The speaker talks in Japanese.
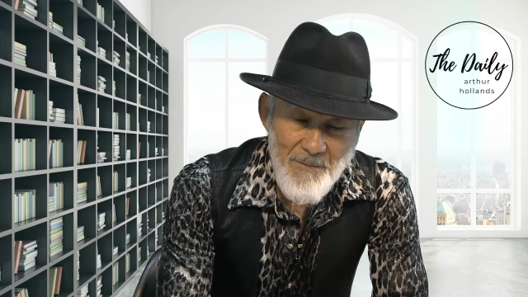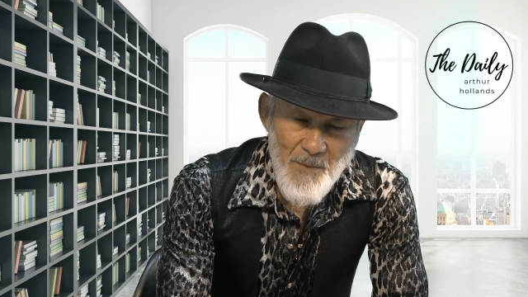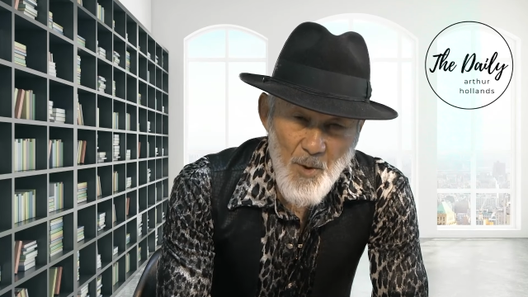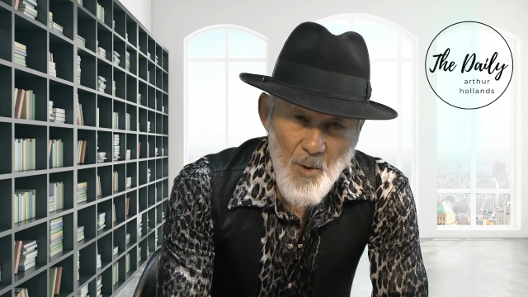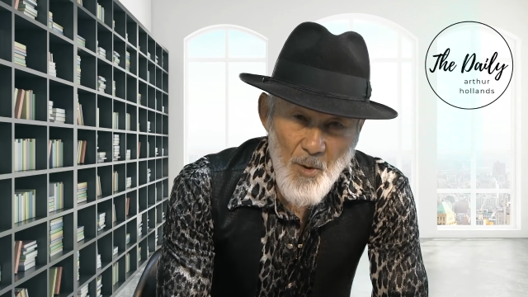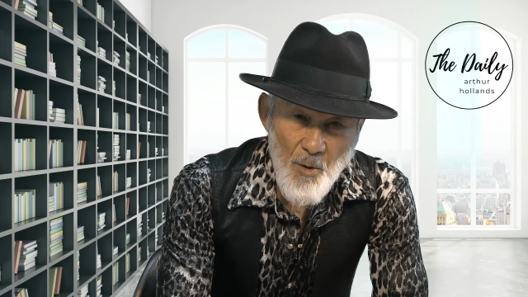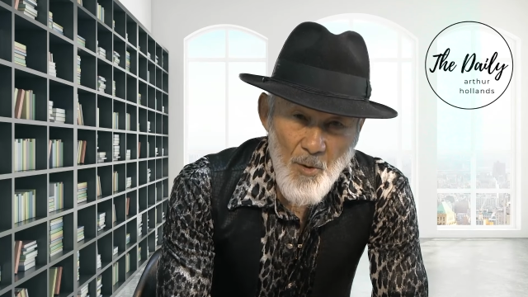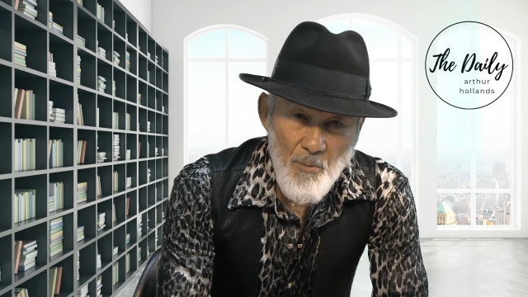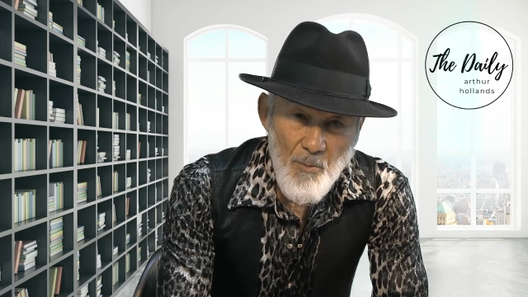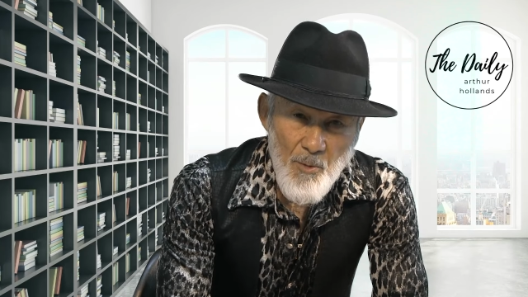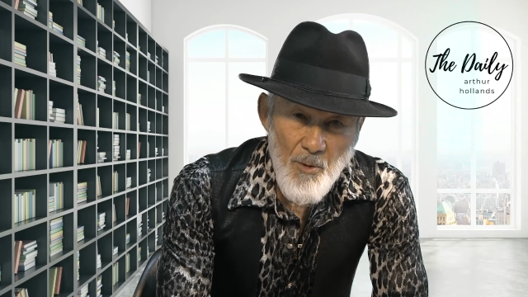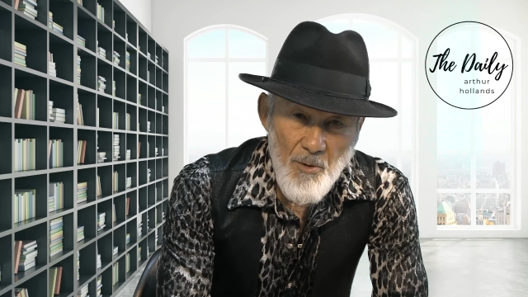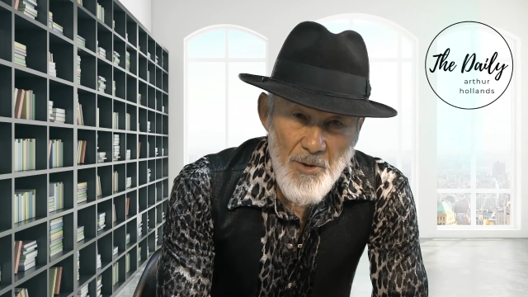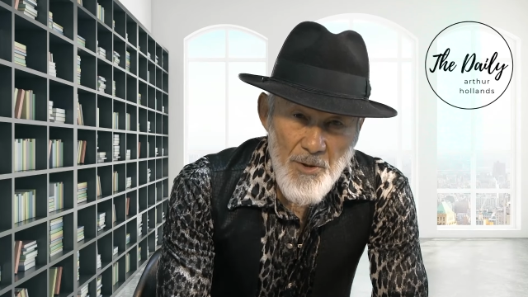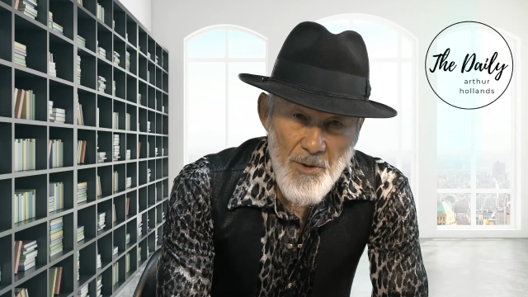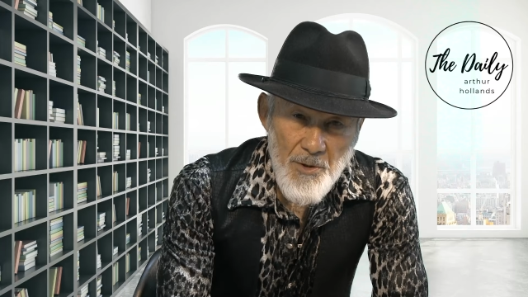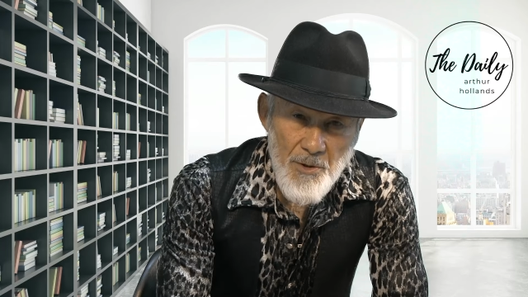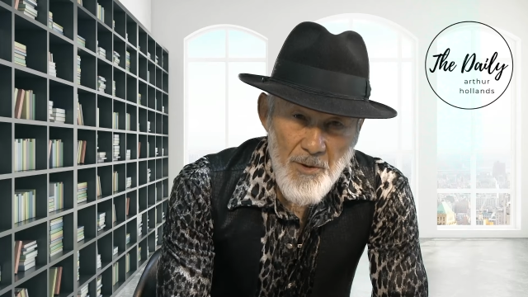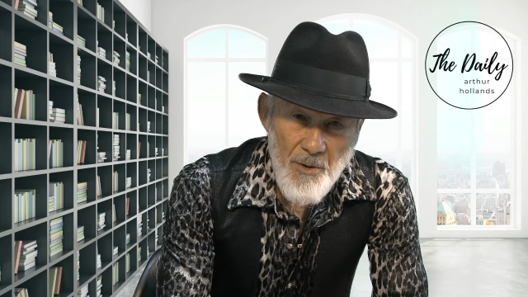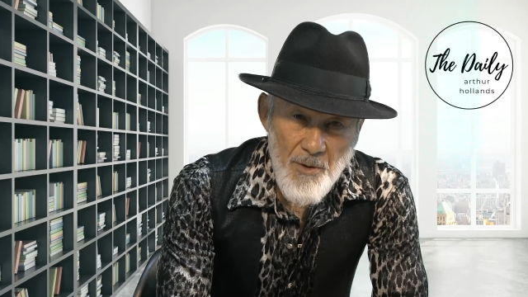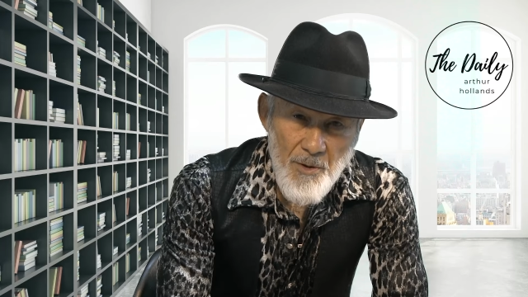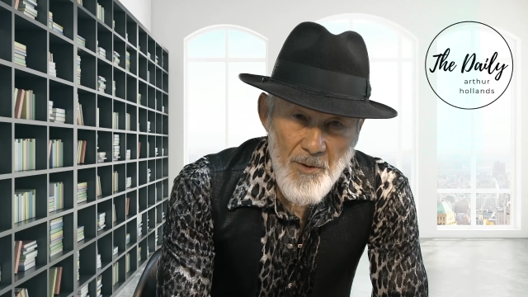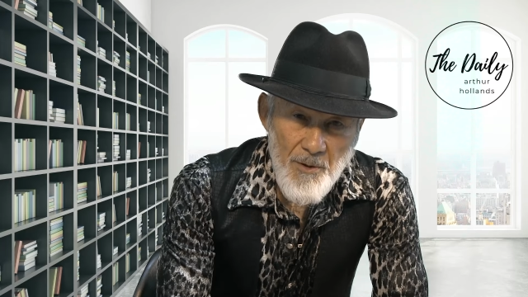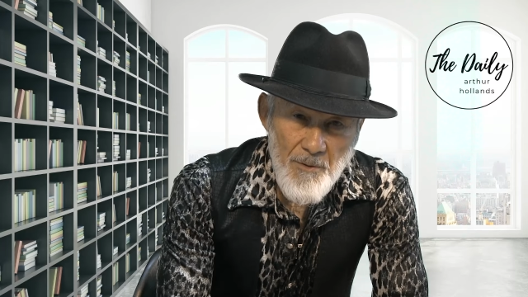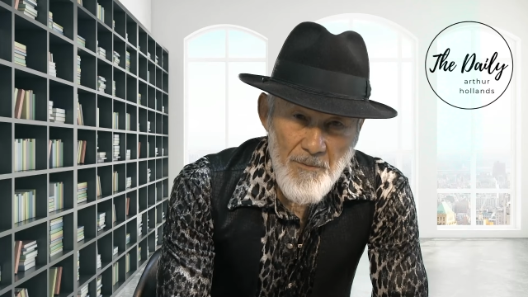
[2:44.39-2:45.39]
思い
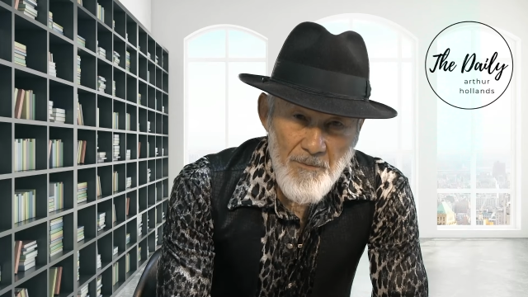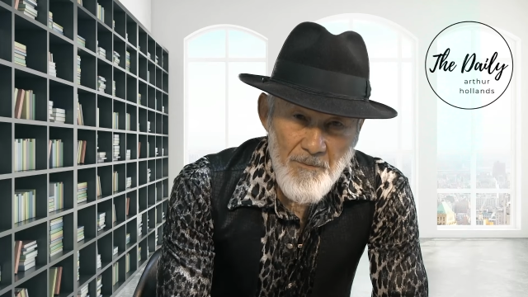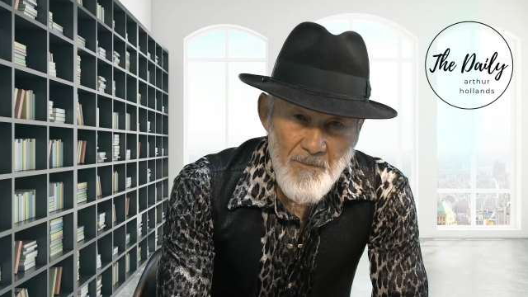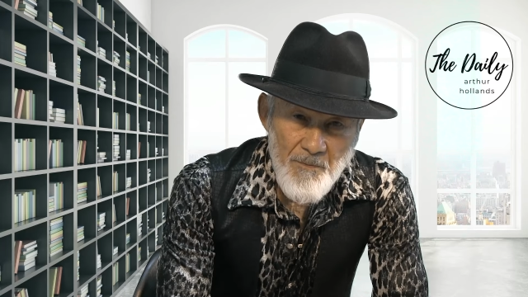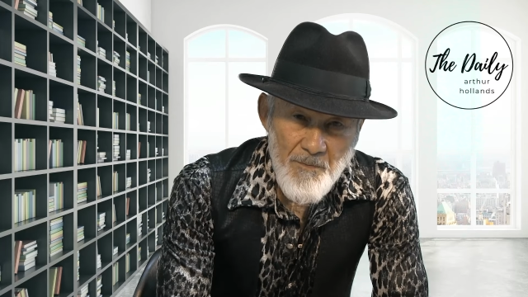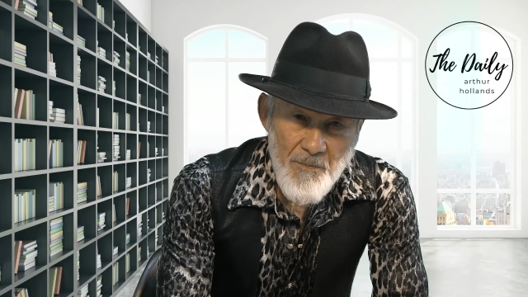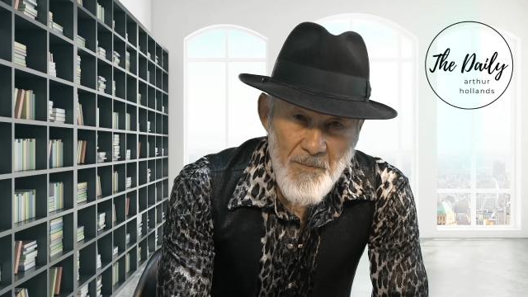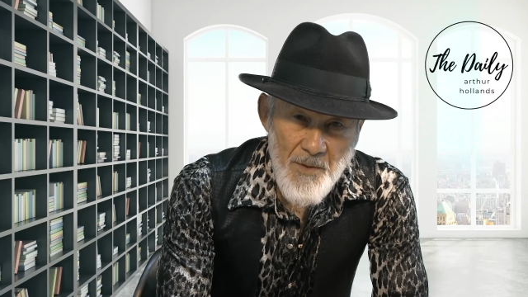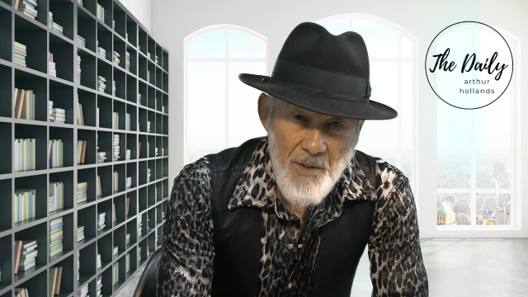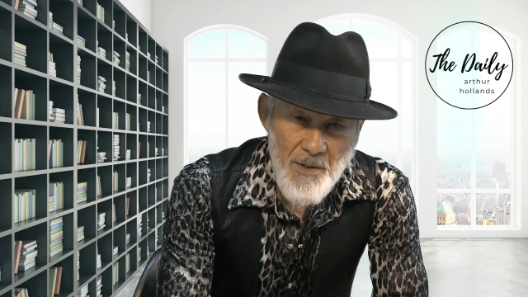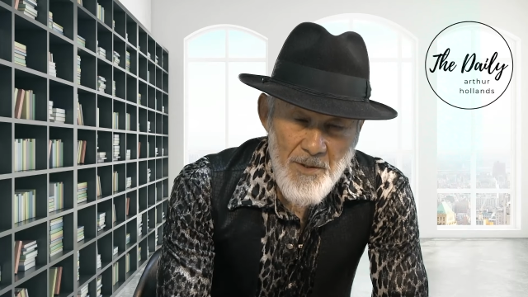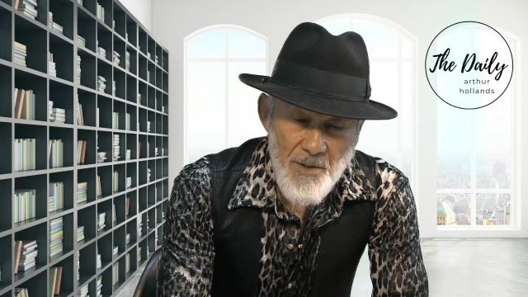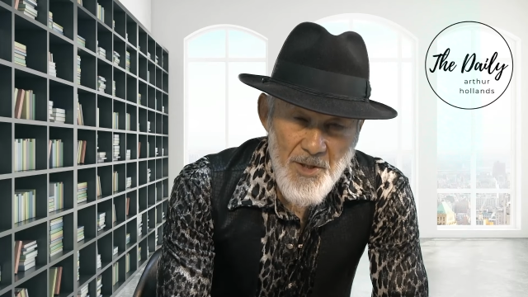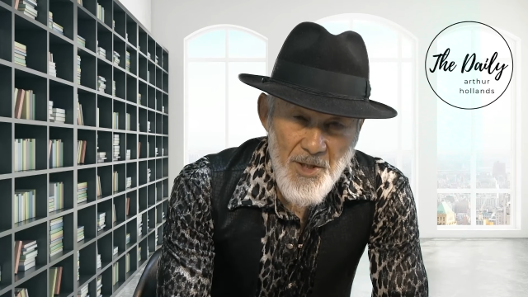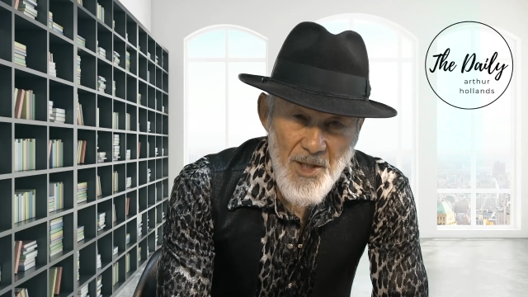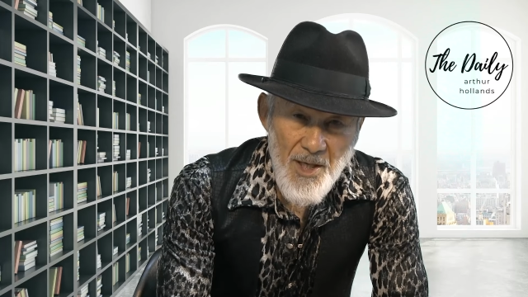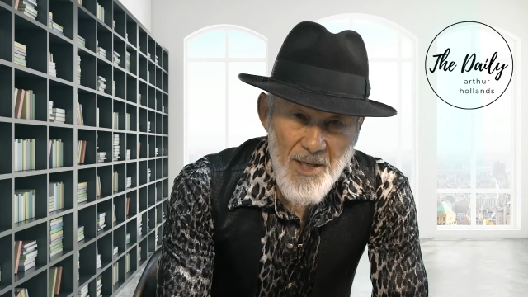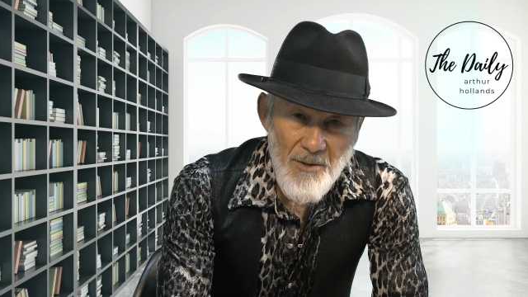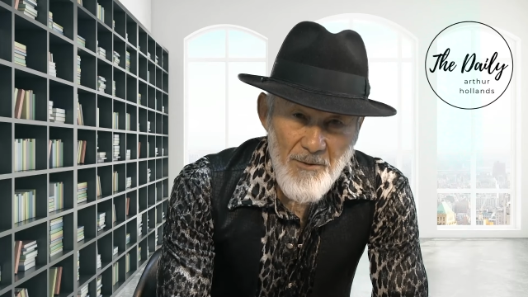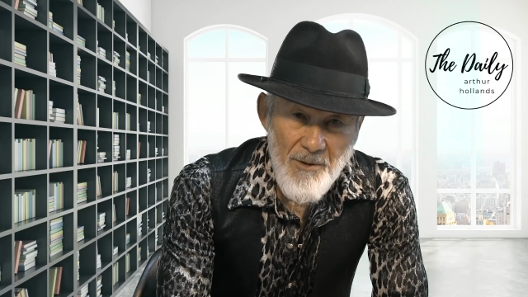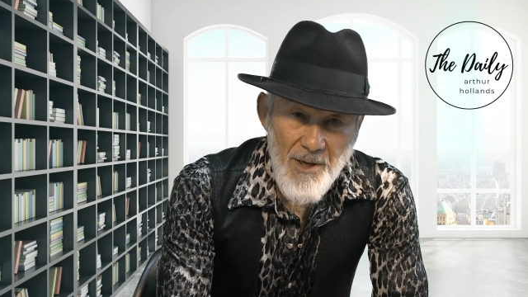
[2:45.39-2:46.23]
を詩編の